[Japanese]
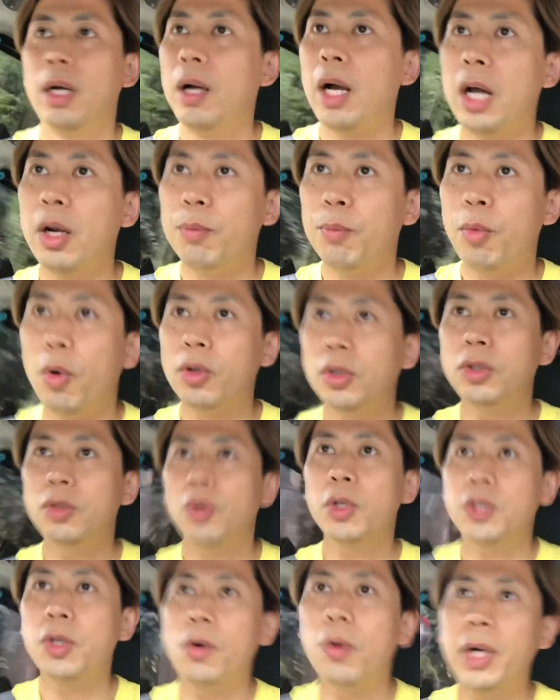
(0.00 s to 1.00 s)
あの僕
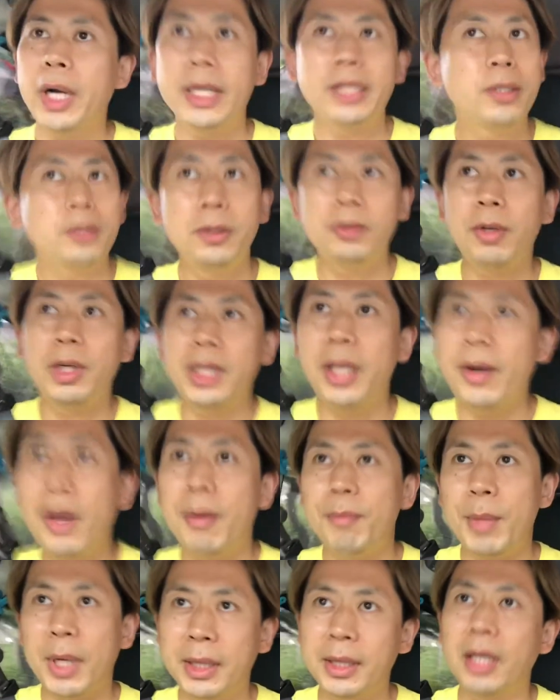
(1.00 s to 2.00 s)
を紹介するとかで
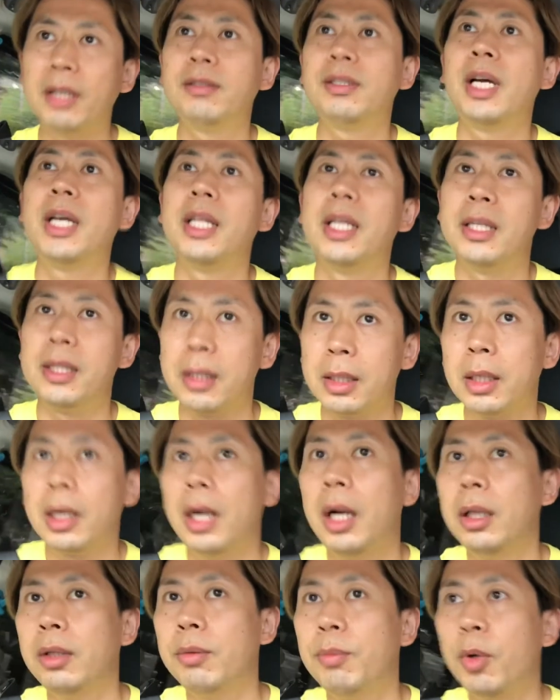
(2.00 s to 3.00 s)
は全くないです
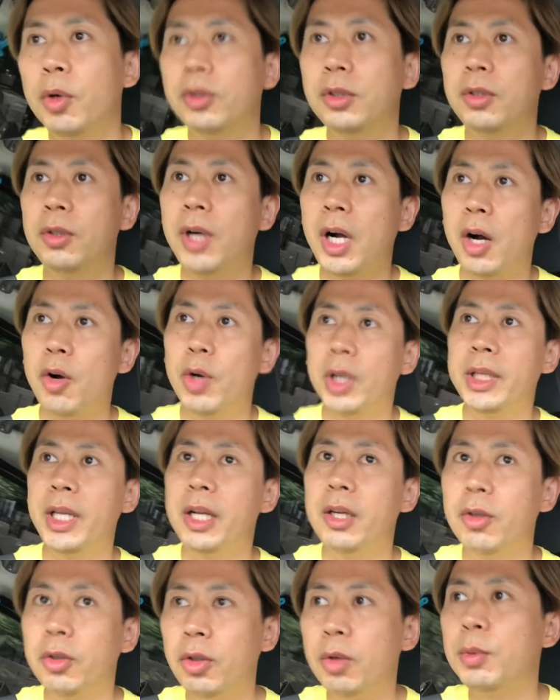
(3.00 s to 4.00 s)
あの僕の顔が
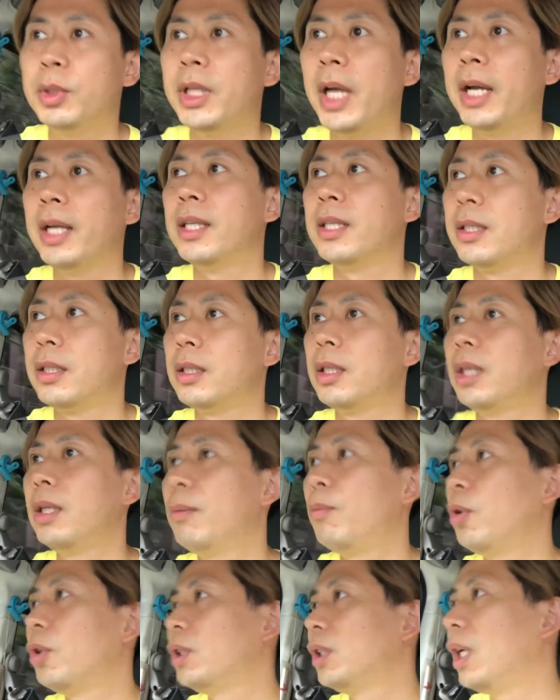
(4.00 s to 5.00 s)
出ることもないですた
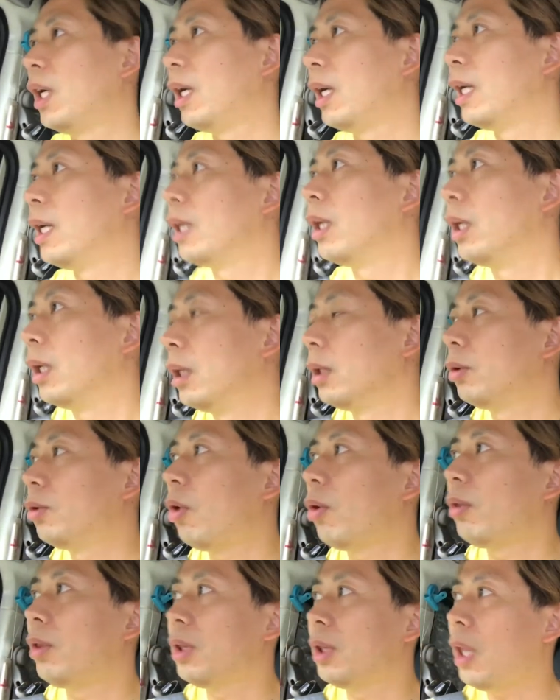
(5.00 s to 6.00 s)
だ僕が
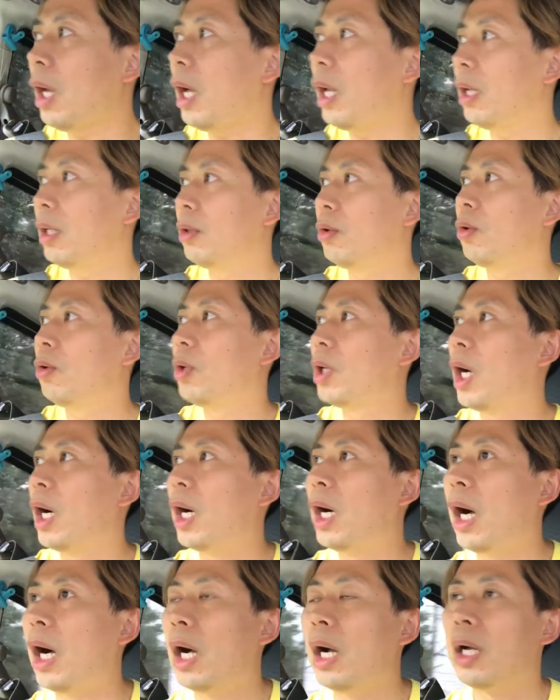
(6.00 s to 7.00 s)
撮った動画
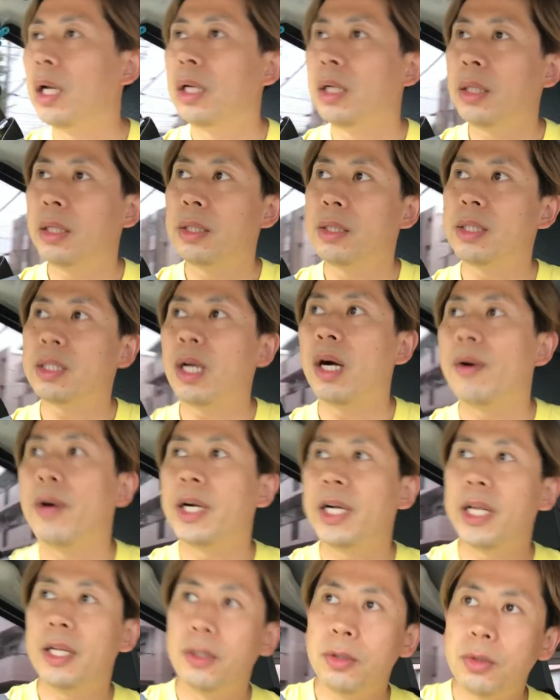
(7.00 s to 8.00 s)
が使
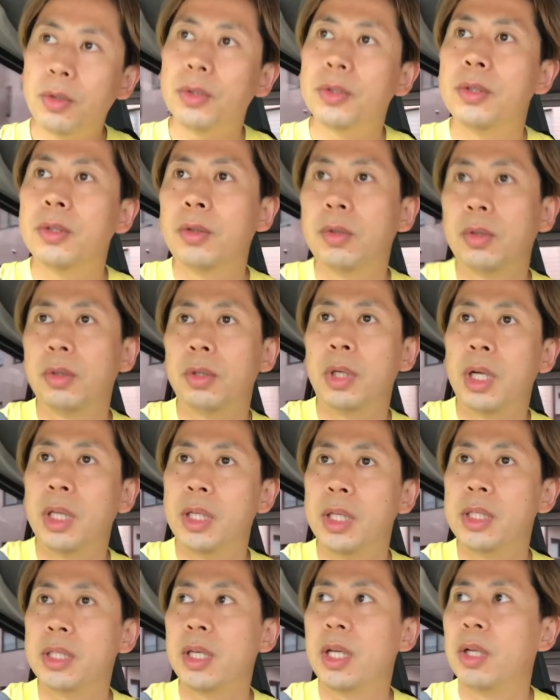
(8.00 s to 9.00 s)
われるということな
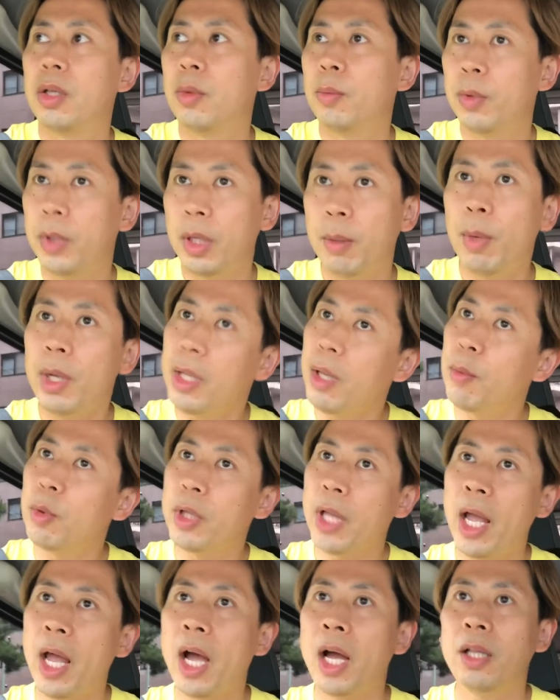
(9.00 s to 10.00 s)
んですけれどもまあでも
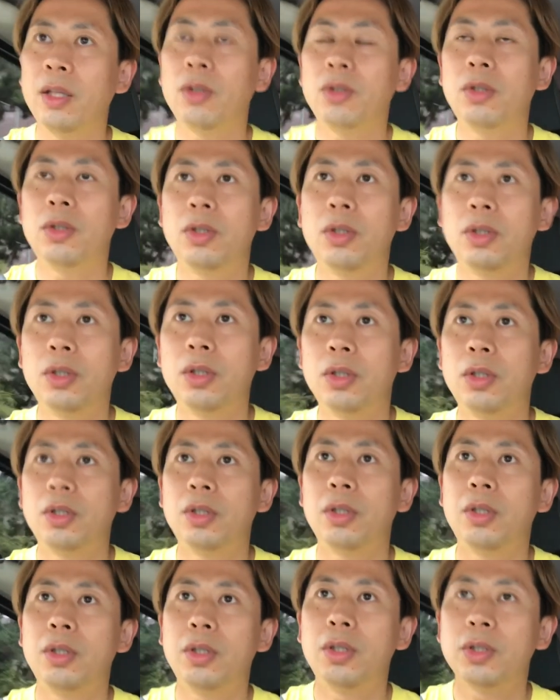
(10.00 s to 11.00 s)
ねあ
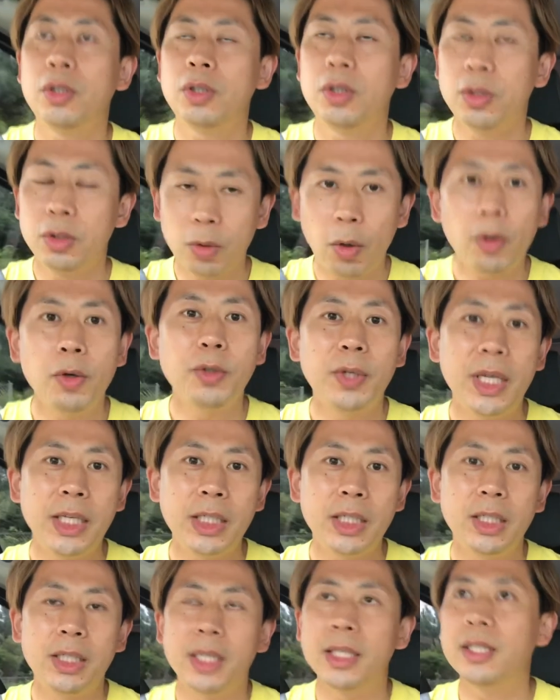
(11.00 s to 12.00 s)
のー、すごい嬉
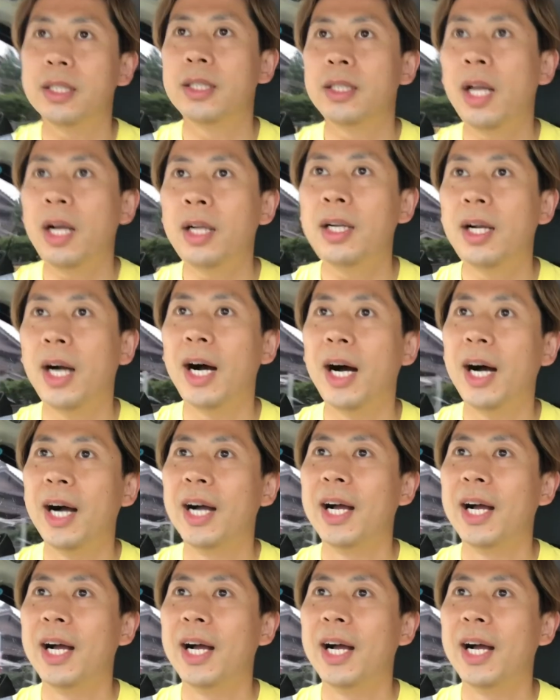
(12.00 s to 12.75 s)
しいですなんか